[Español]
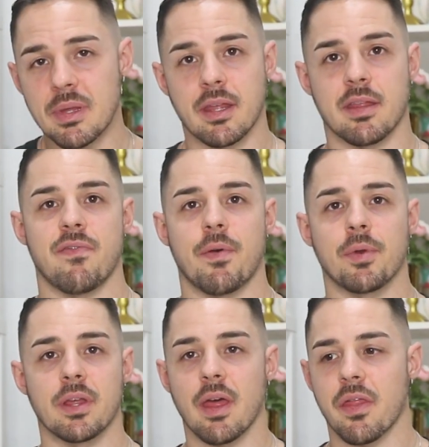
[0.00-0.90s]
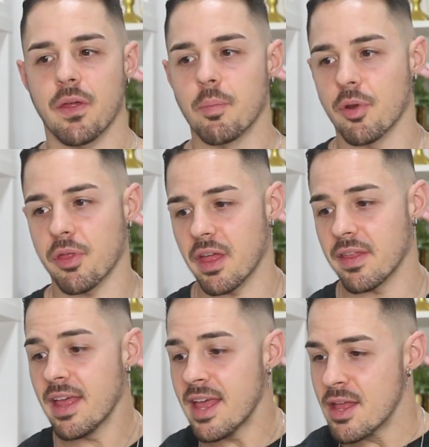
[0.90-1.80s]
mi tienda favorita
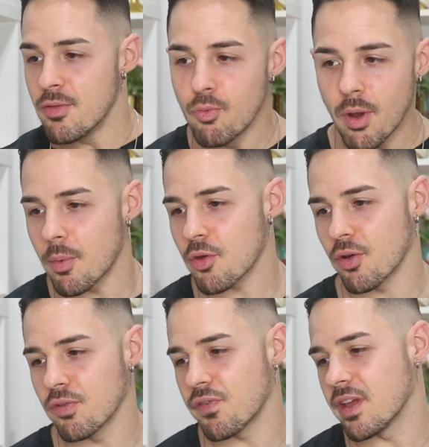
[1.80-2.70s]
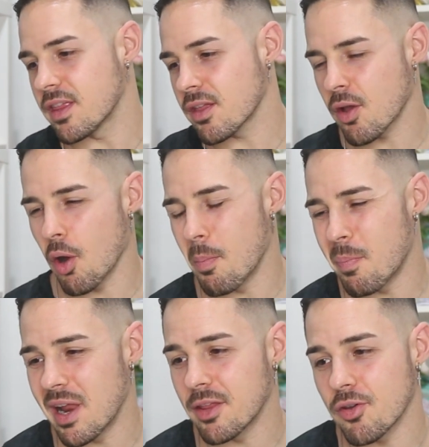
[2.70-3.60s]
100% Nuevos outfits
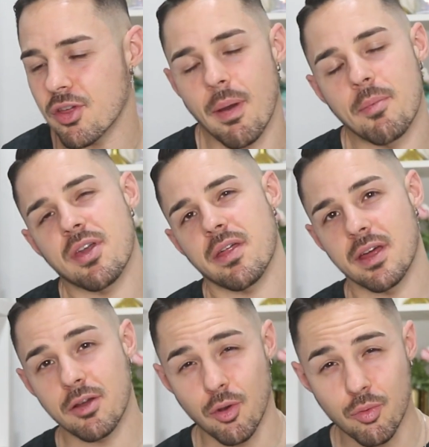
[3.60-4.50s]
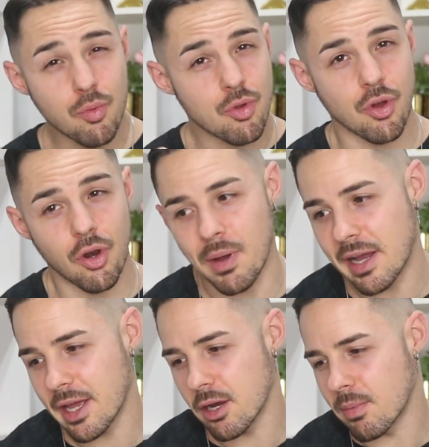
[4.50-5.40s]
completos que vamos a hacer con un solo
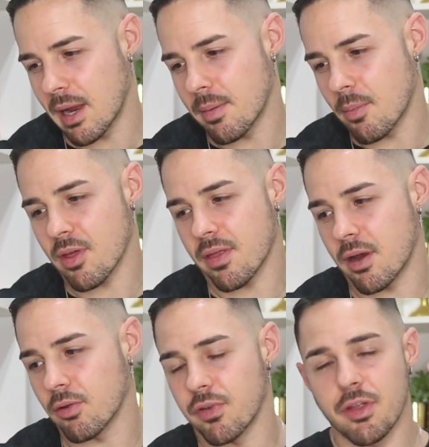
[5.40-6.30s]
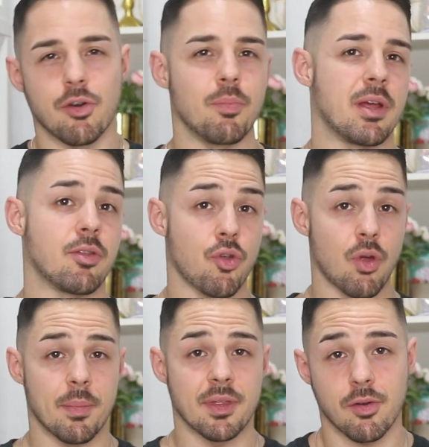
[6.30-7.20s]
vaquero, ¿vale? Vamos a hacer outfits completos
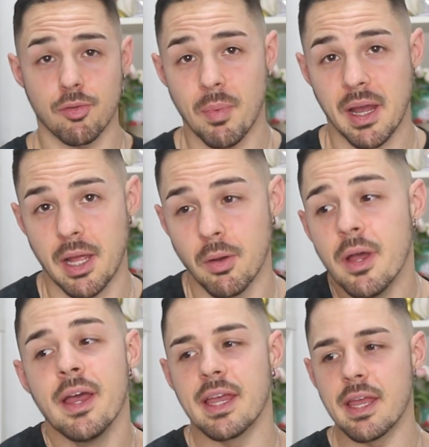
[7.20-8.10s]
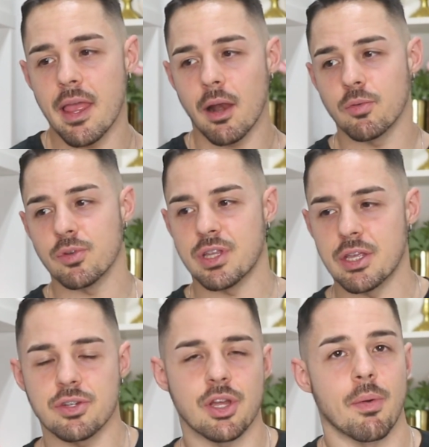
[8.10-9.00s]
solamente con un vaquero Y hay algunos de
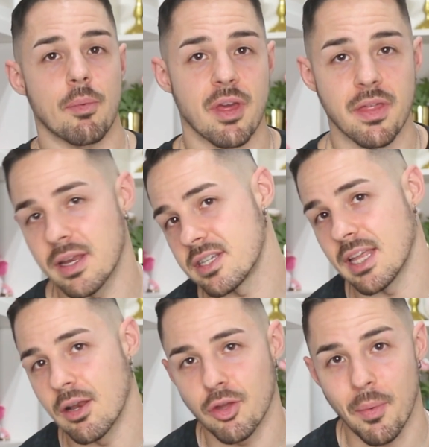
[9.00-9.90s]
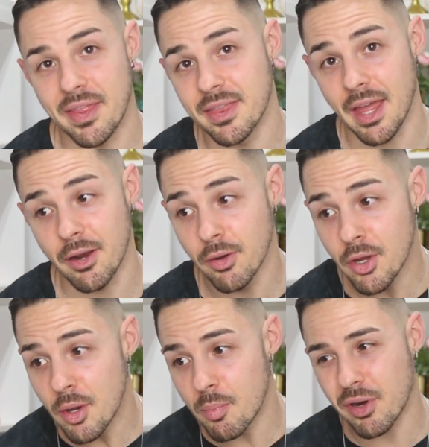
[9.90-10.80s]
ellos que lo vamos a hacer estilo noventero
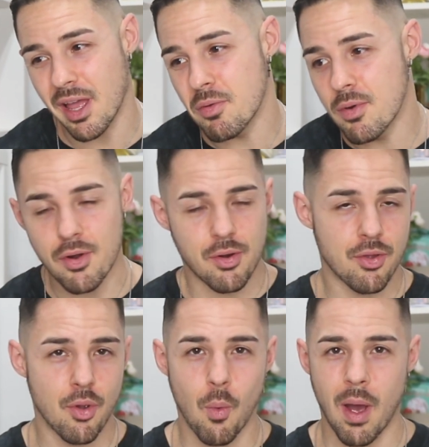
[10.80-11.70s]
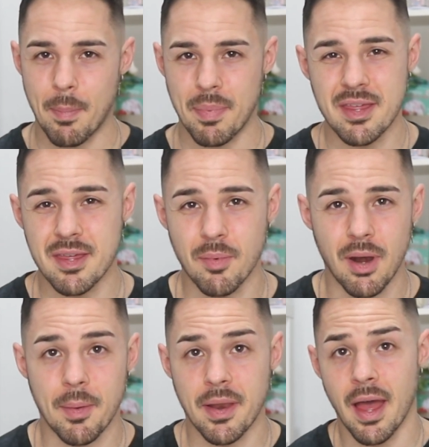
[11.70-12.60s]
porque hay un rollo guapísimo,
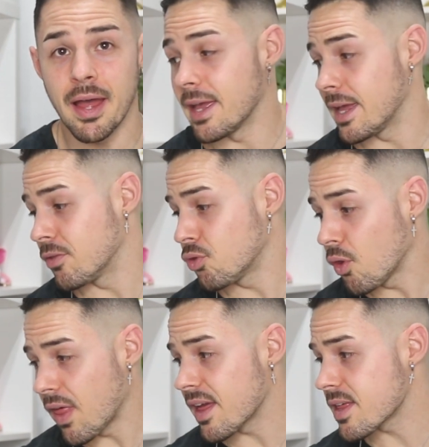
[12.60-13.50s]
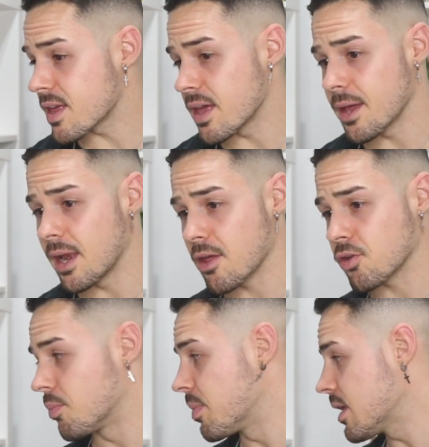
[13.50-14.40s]
la verdad eh, Todas eh, las
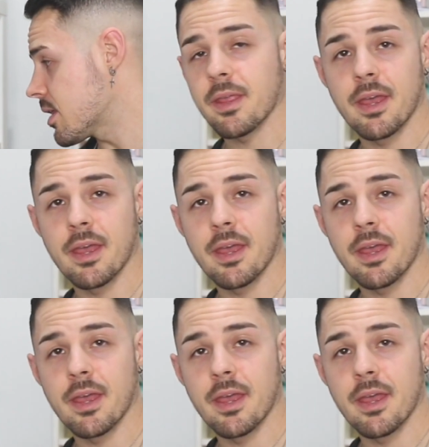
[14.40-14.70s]
combis,